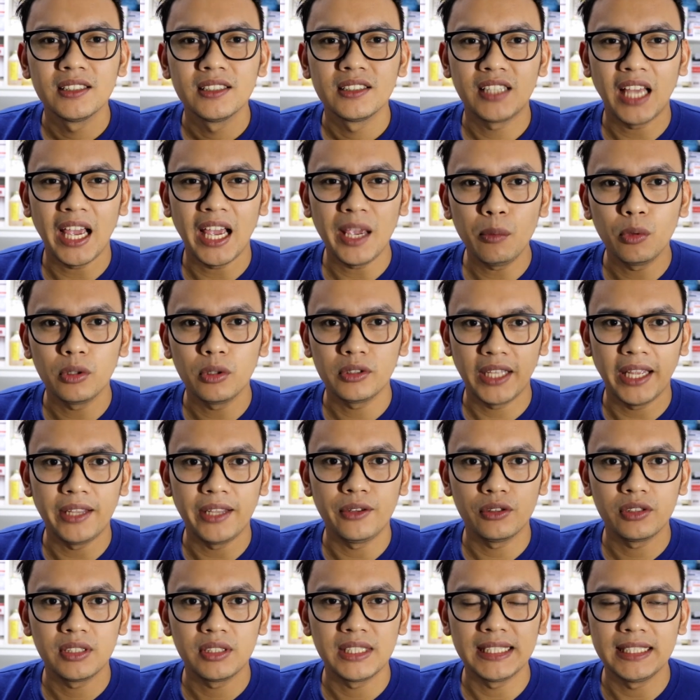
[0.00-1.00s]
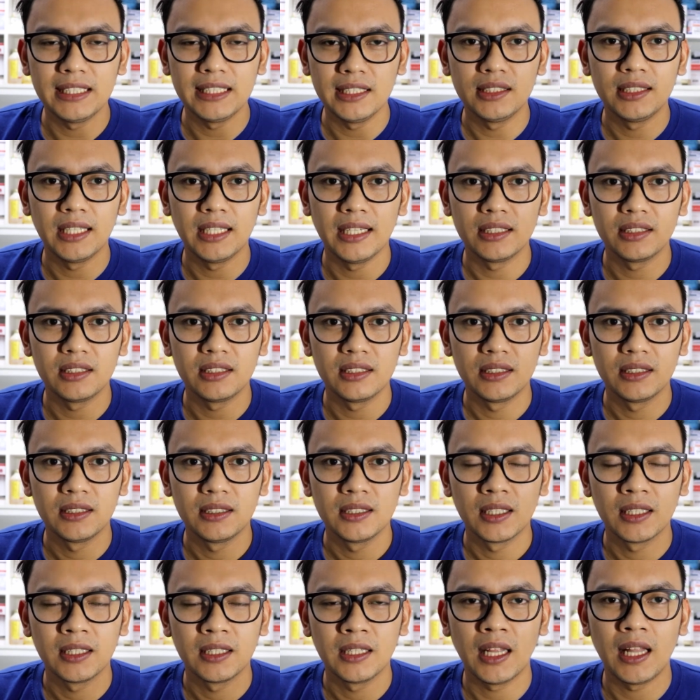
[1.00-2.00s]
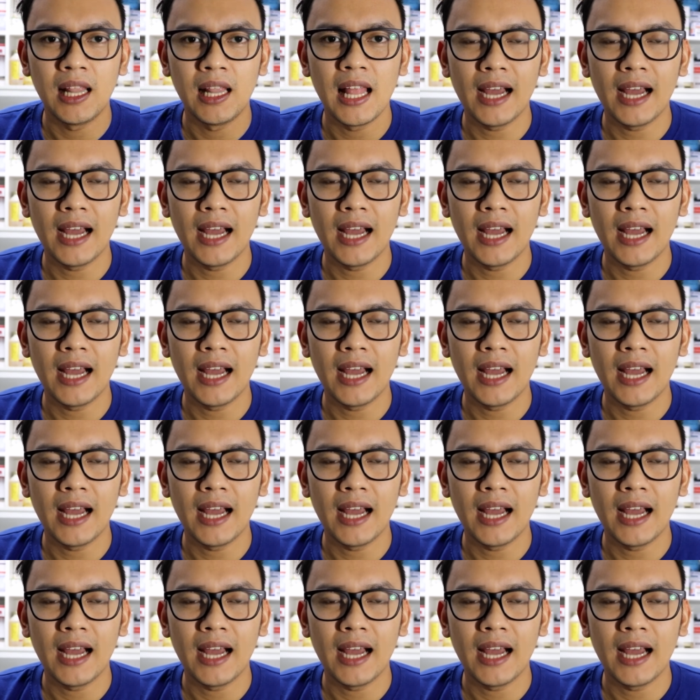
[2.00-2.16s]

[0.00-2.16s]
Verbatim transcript: simultaneous diseases na